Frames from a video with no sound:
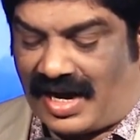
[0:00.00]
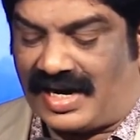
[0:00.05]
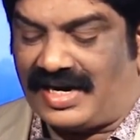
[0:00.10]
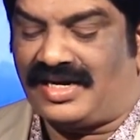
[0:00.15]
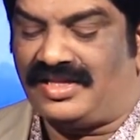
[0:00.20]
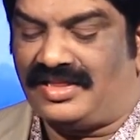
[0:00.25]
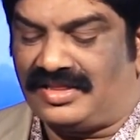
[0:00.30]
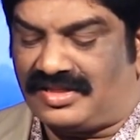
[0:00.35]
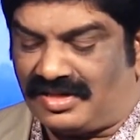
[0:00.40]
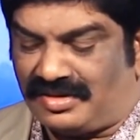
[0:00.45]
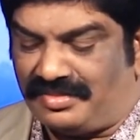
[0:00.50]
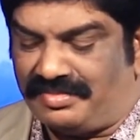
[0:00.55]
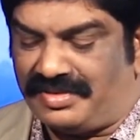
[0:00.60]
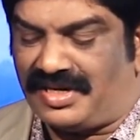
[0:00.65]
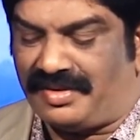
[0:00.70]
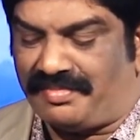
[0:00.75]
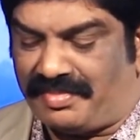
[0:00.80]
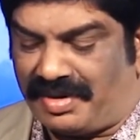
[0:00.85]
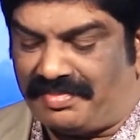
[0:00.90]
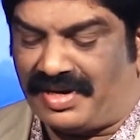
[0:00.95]
అన్నంతో
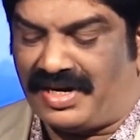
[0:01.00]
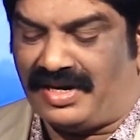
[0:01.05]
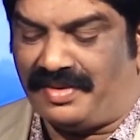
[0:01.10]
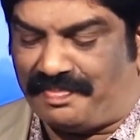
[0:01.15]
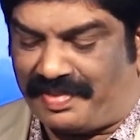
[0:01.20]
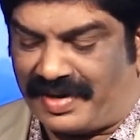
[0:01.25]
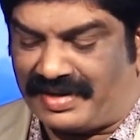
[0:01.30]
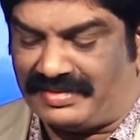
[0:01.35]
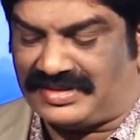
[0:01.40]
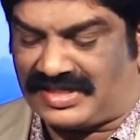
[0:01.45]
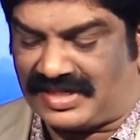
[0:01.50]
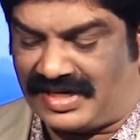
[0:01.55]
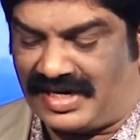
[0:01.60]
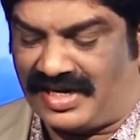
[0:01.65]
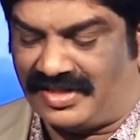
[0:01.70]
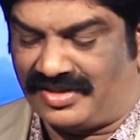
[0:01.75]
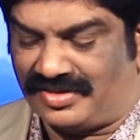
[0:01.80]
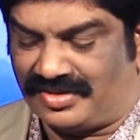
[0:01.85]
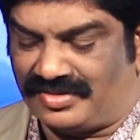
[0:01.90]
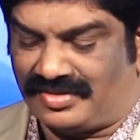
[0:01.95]
మీరు మిమ్మల్ని
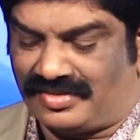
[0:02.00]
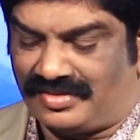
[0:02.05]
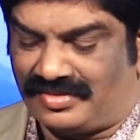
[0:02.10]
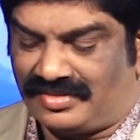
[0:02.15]
పెంచలేదు